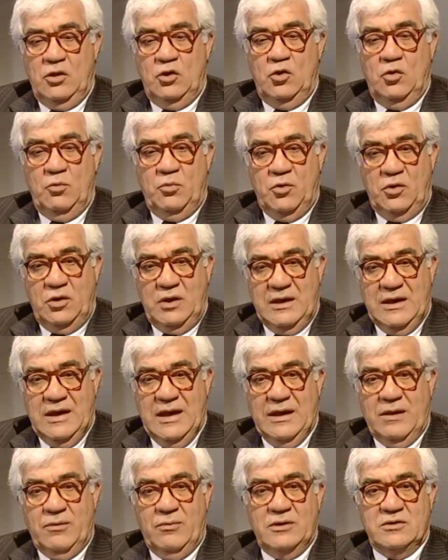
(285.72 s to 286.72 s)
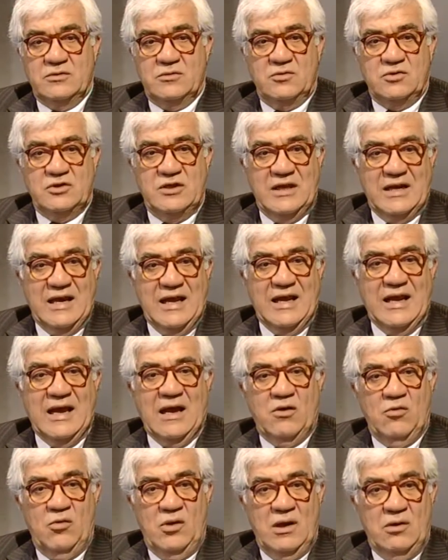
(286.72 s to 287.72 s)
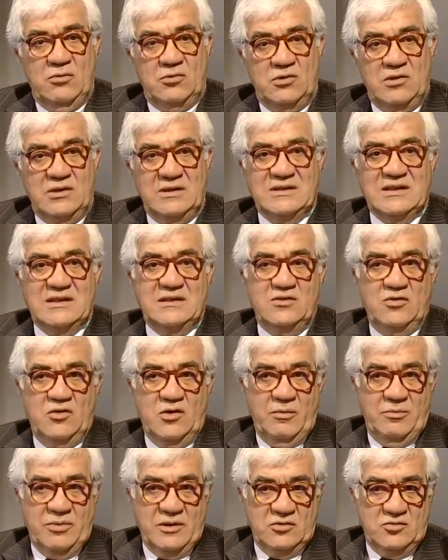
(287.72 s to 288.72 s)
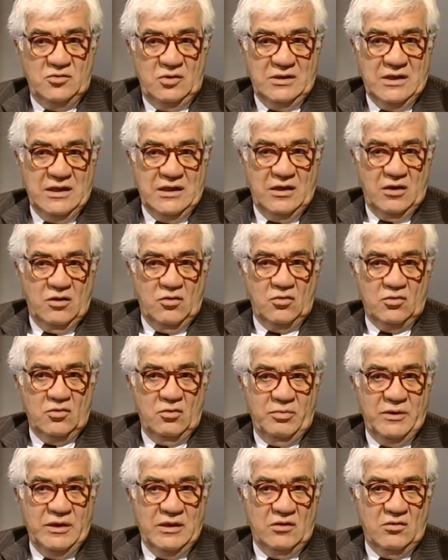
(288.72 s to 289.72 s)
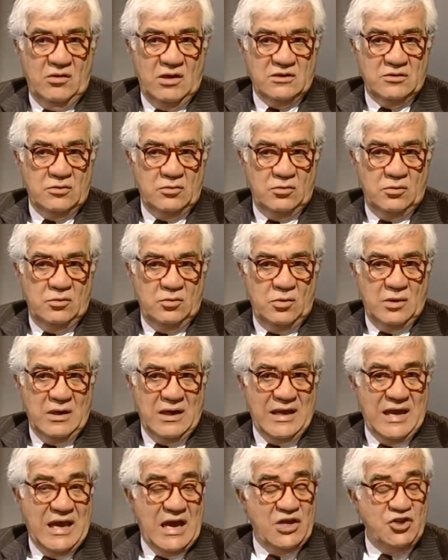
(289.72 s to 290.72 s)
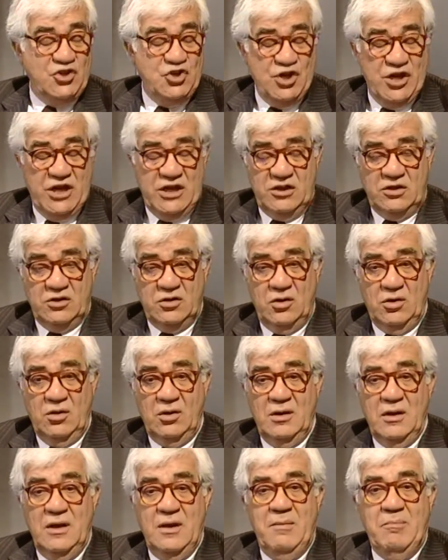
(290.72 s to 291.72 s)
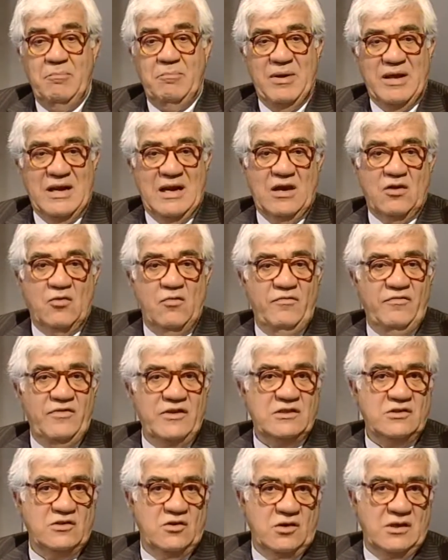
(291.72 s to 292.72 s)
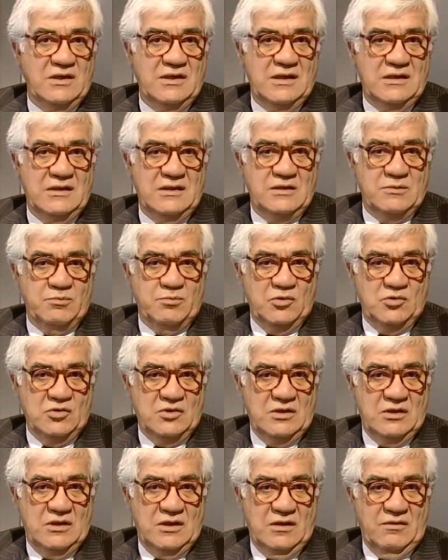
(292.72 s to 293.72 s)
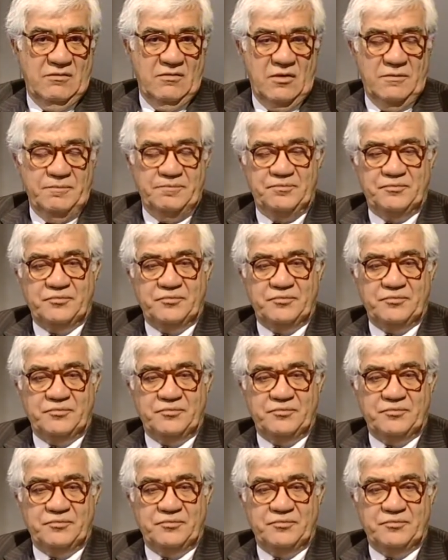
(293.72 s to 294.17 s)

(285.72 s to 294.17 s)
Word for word: dopodiché questo si reca con l'autorizzazione presso il tecnico ortopedico la struttura che ha scelto per la confezione del dispositivo.